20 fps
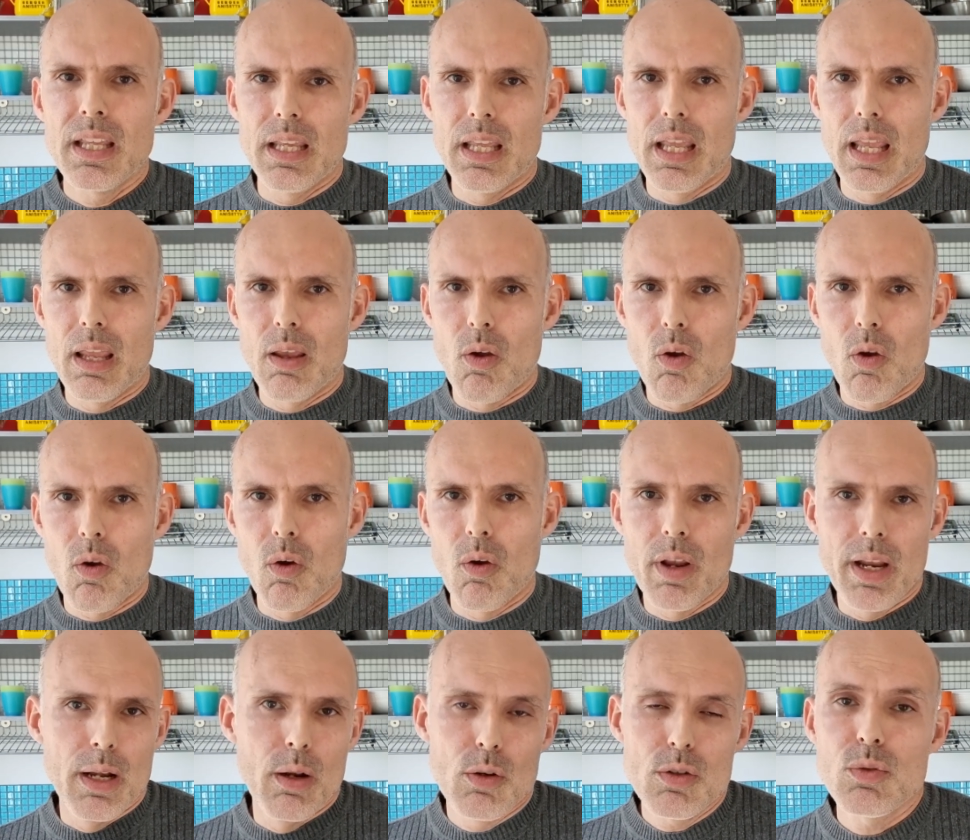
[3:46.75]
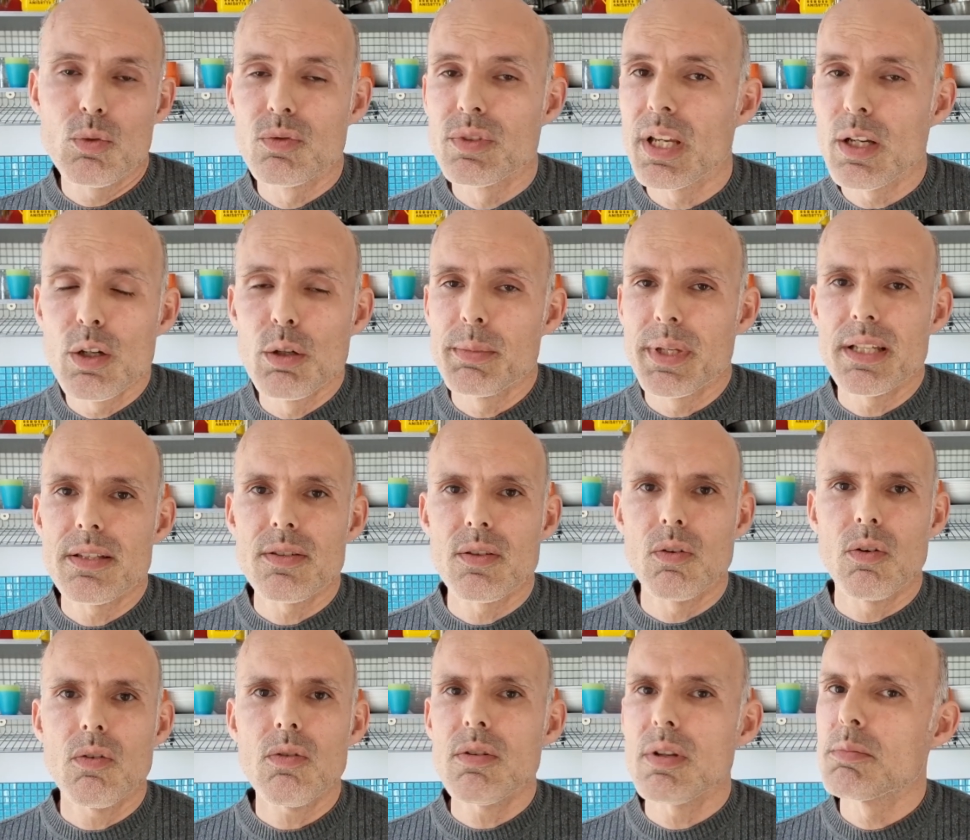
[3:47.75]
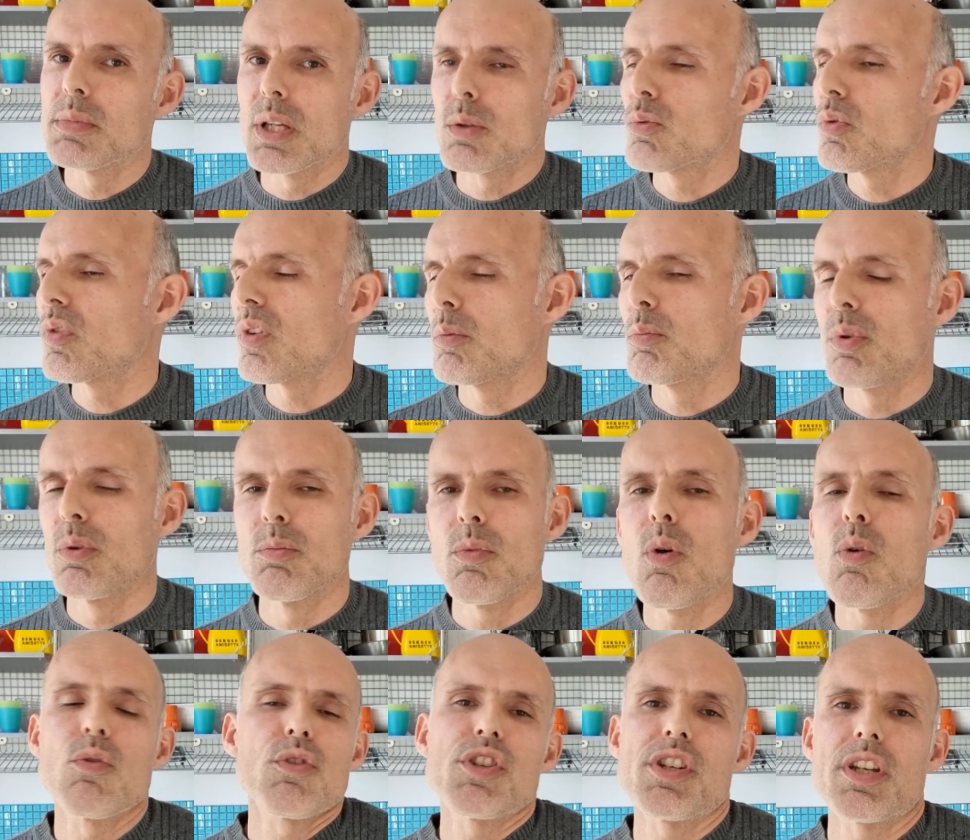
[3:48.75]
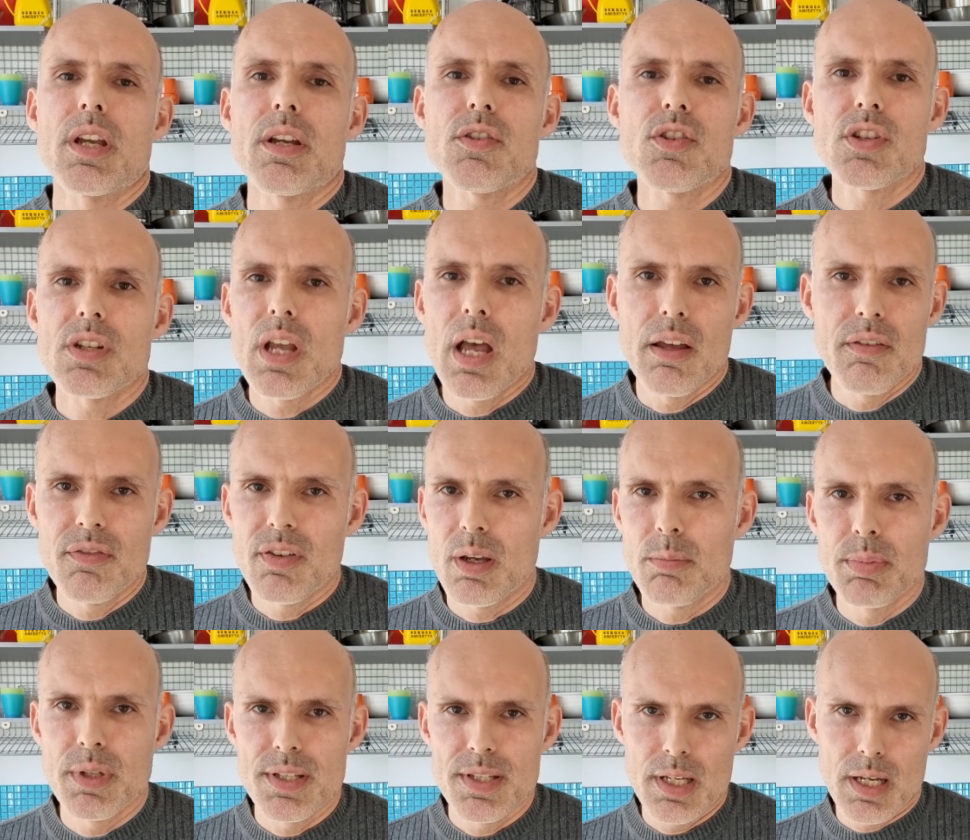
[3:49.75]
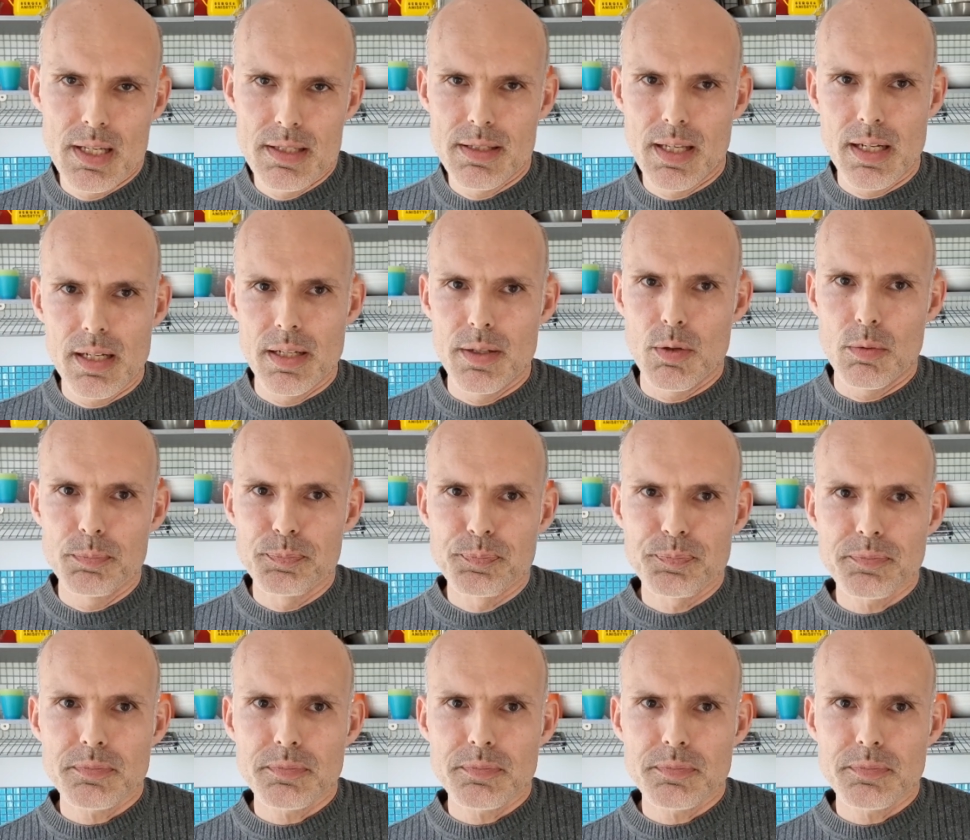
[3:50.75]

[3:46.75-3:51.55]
Et, euh, lorsqu'on est commerçant, eh bien tout simplement, on cherche à faire plaisir à ses clients.